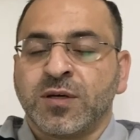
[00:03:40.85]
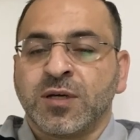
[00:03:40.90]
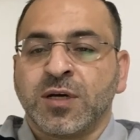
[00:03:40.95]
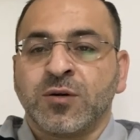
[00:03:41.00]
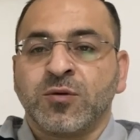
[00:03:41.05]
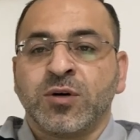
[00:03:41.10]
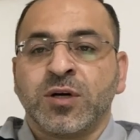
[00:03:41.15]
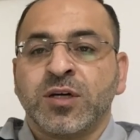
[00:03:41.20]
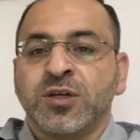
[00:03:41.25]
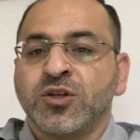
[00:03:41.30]

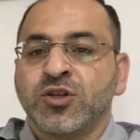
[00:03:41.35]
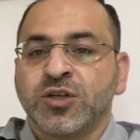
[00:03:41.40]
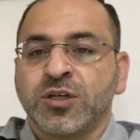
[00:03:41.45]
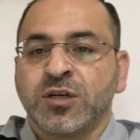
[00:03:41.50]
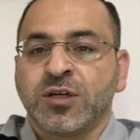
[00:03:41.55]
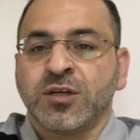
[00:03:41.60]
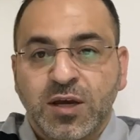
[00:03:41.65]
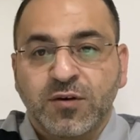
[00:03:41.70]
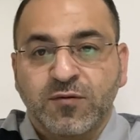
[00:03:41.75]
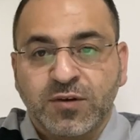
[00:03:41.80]
أو أي
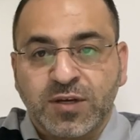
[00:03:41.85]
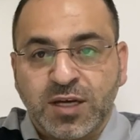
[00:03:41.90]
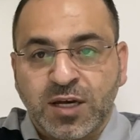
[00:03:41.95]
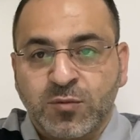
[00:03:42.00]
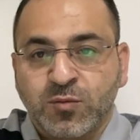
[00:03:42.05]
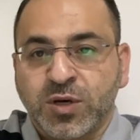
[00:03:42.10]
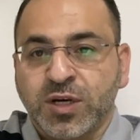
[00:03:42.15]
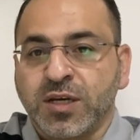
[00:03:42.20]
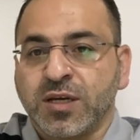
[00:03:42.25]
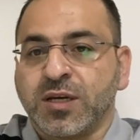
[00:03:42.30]
شركة في
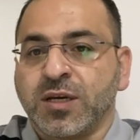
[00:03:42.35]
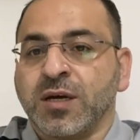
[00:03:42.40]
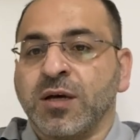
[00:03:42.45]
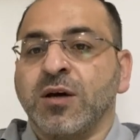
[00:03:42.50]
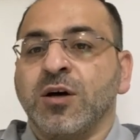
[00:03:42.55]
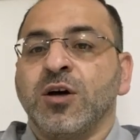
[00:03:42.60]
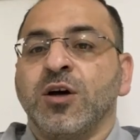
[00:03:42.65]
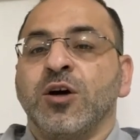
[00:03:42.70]
أمريكا